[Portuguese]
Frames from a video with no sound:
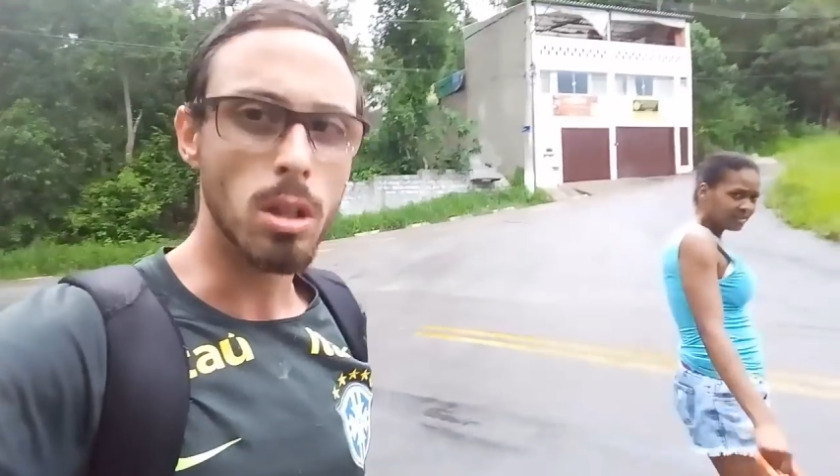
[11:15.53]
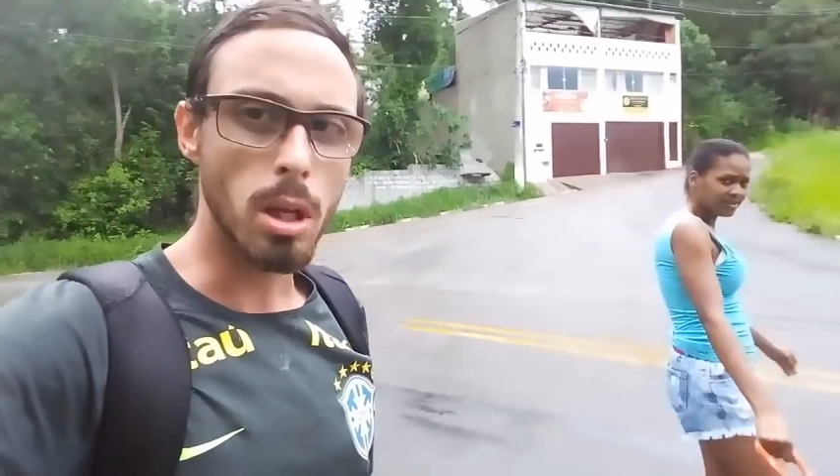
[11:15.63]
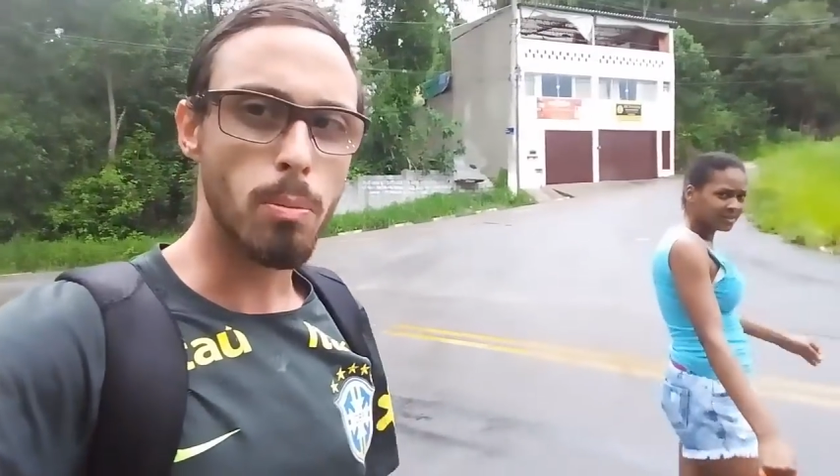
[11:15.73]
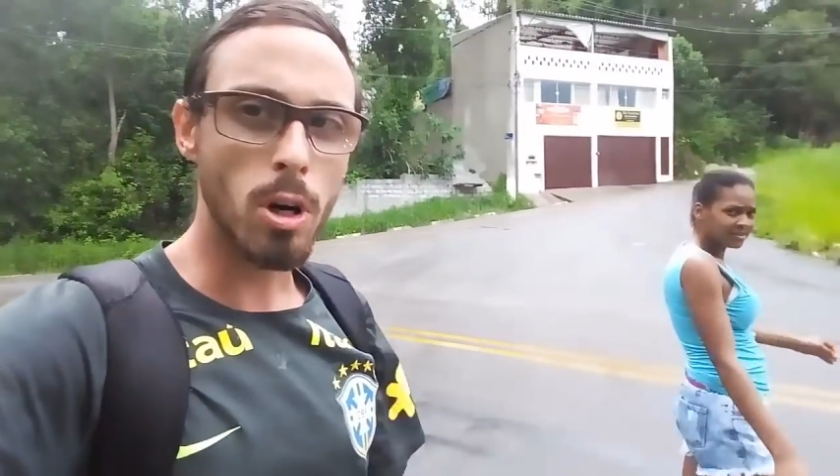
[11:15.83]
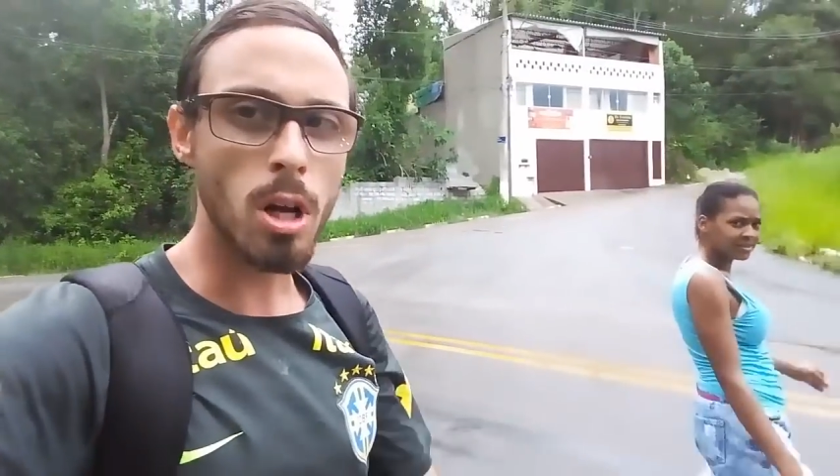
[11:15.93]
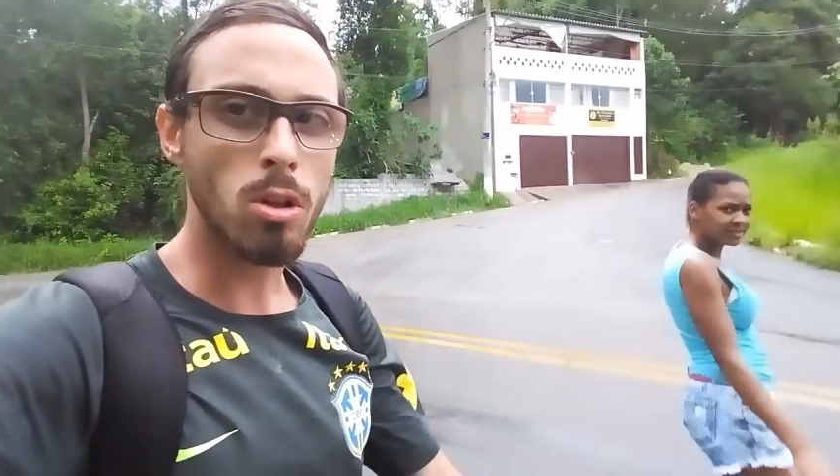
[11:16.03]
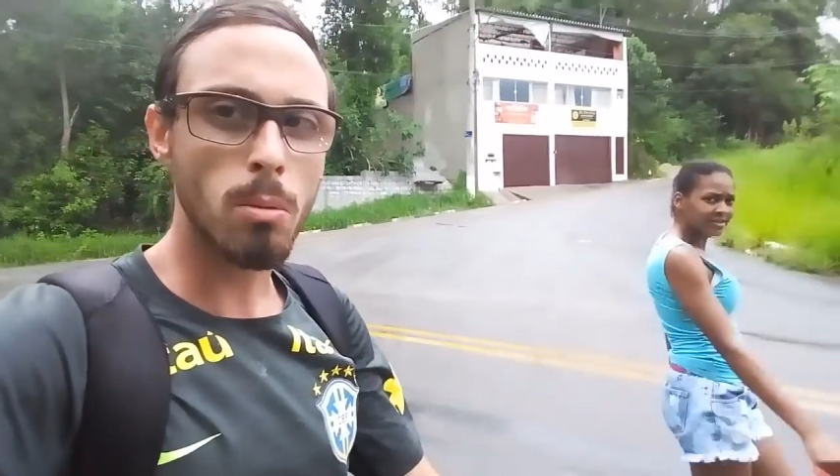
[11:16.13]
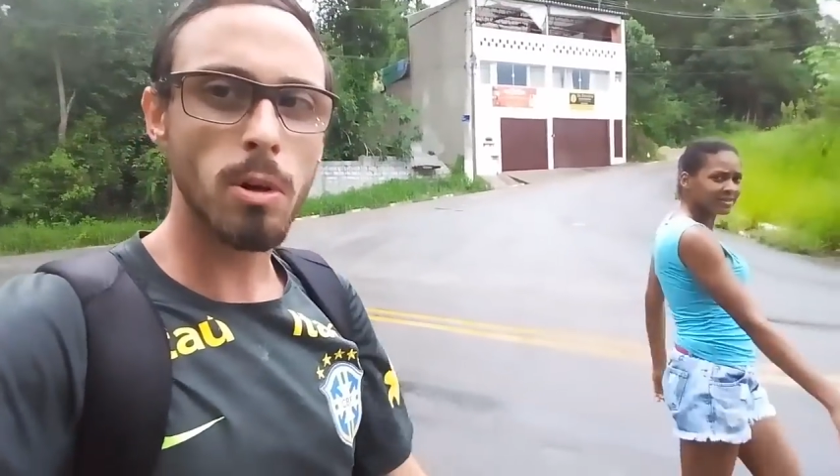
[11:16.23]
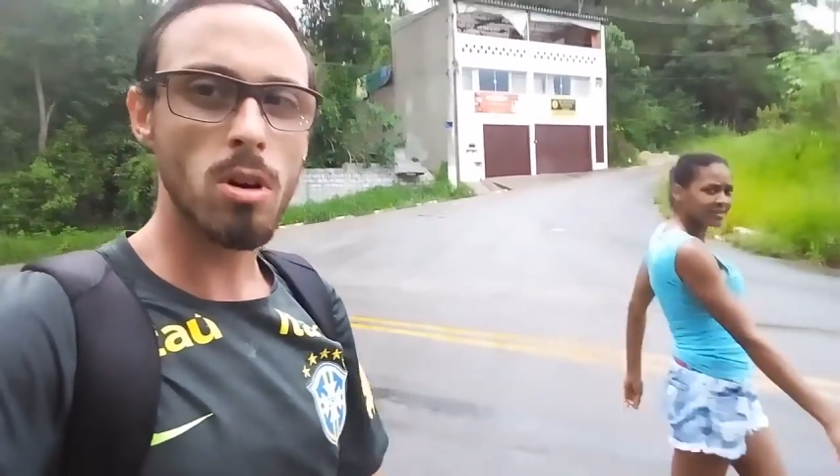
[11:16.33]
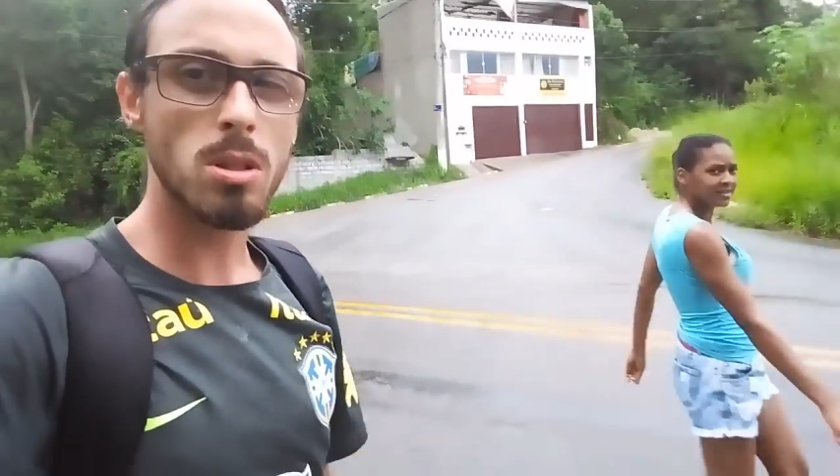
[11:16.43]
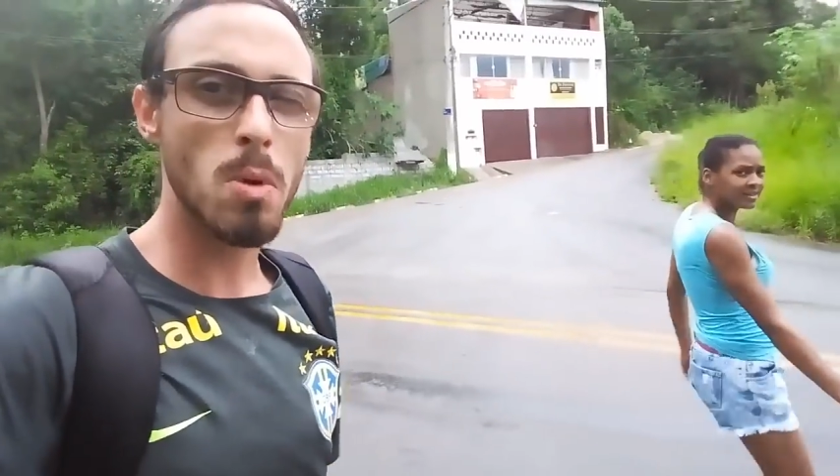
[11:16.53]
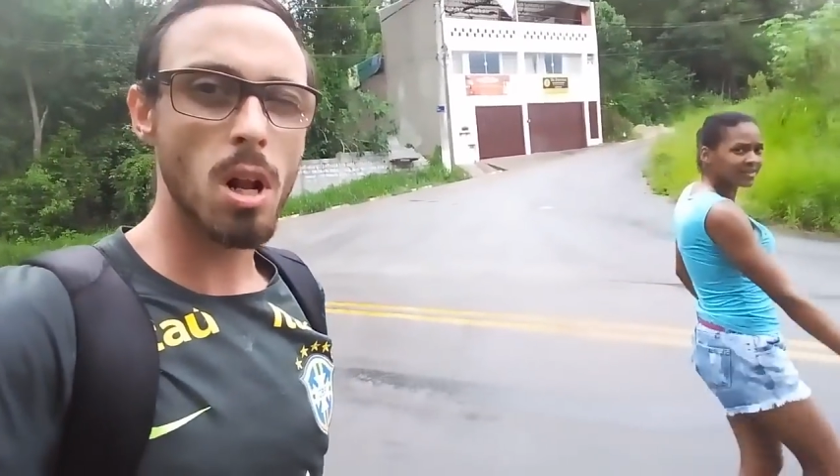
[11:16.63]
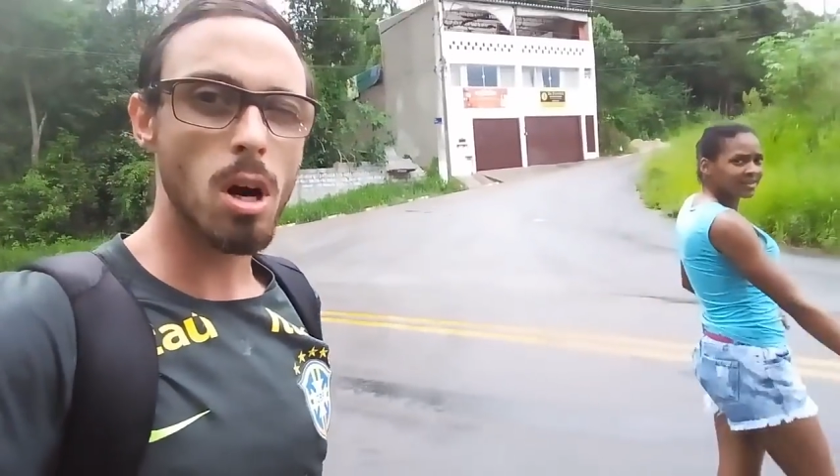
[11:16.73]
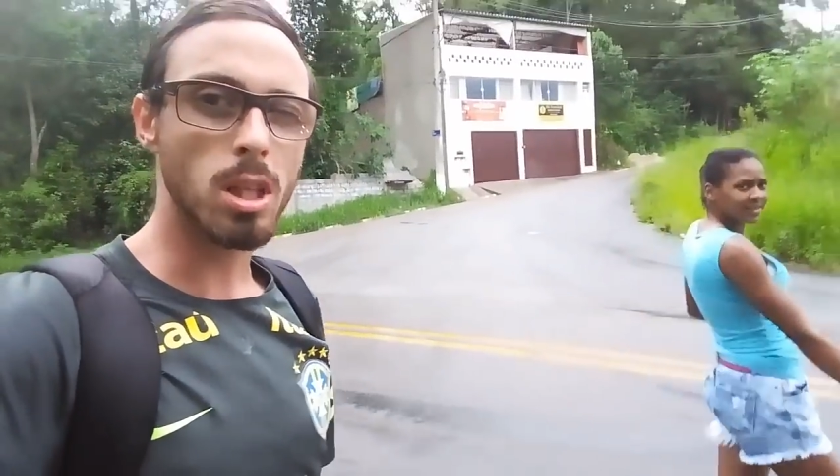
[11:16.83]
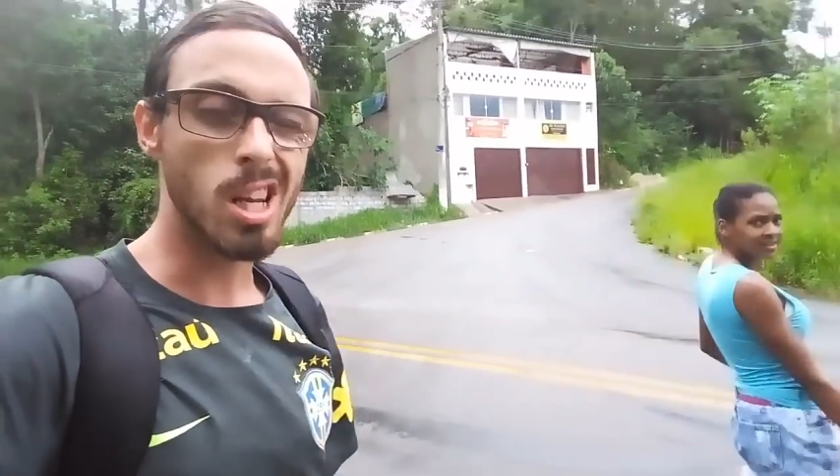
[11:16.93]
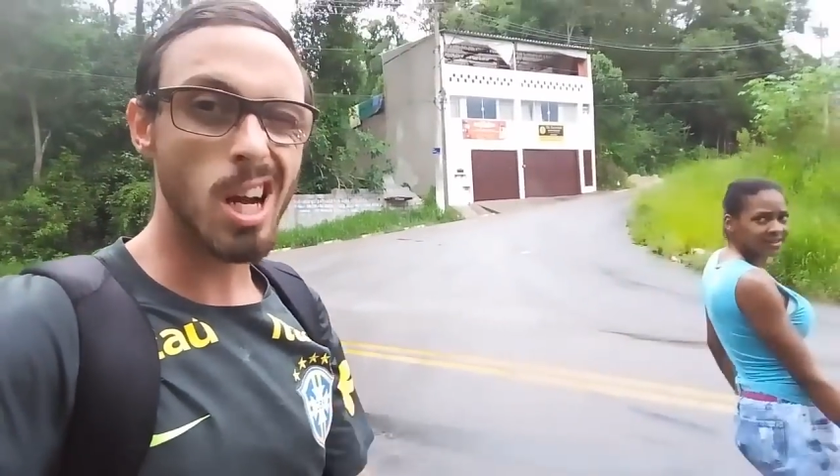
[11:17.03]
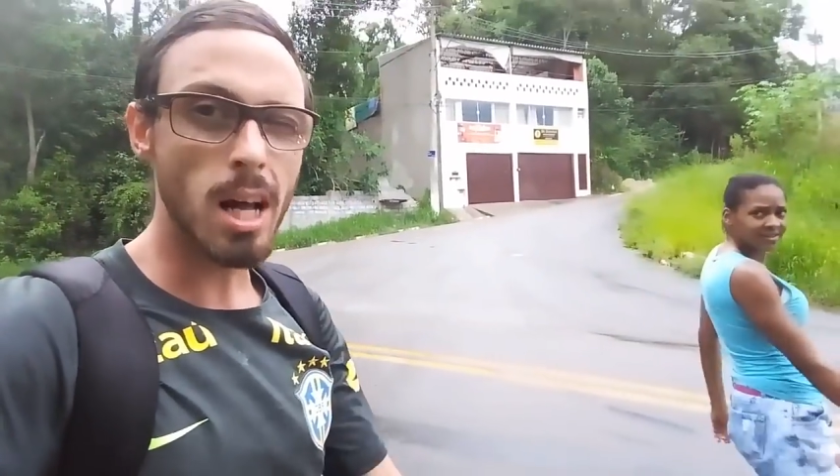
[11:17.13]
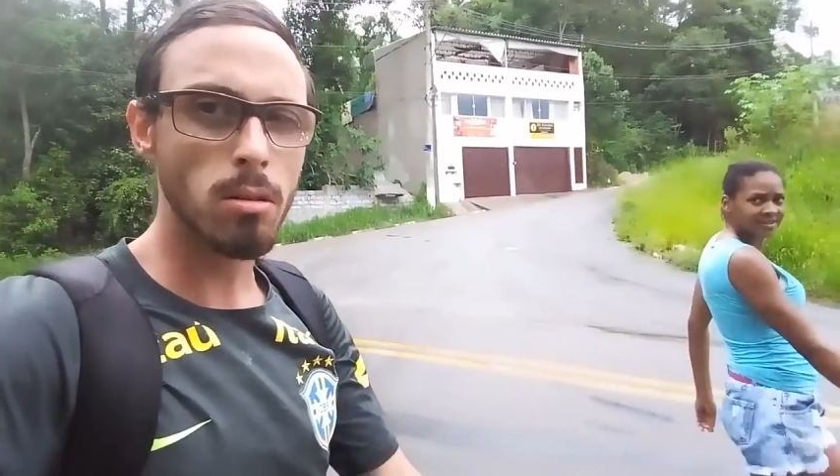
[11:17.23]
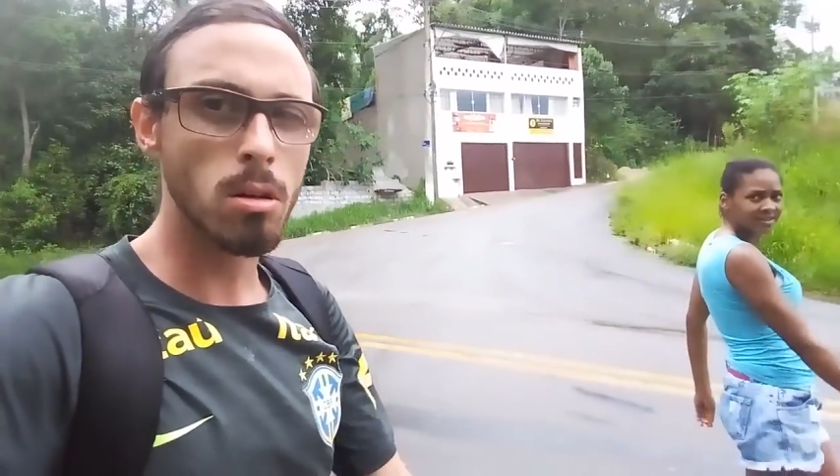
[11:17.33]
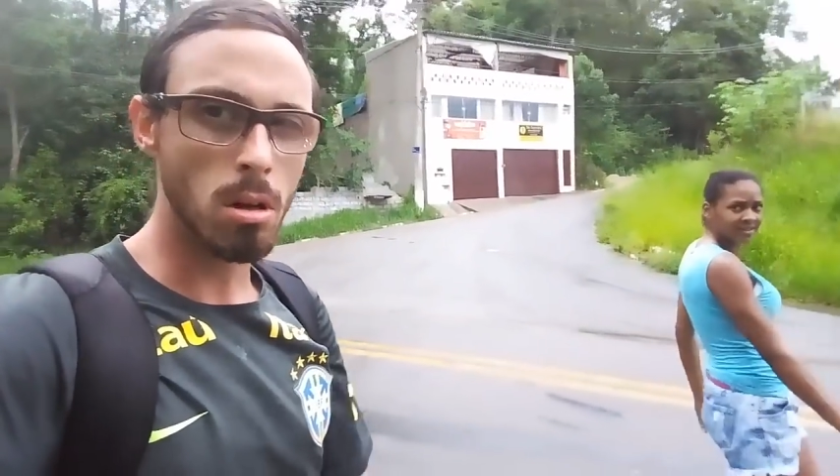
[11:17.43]
Depois nós trombamos nós melhor, tá
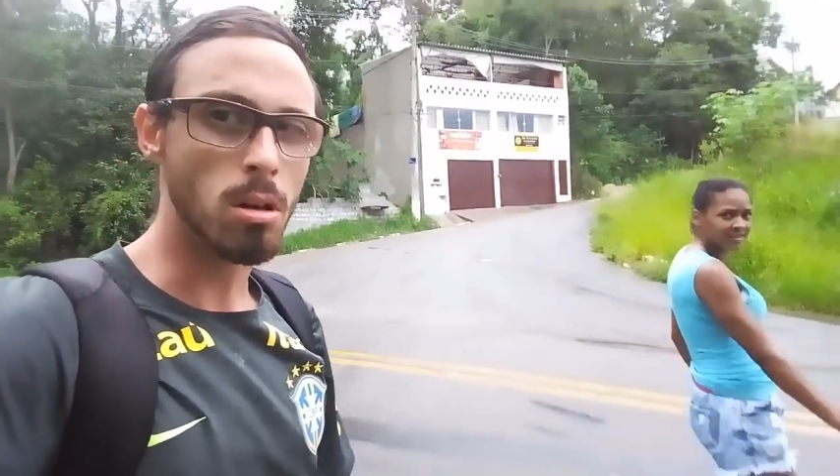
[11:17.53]
ligado?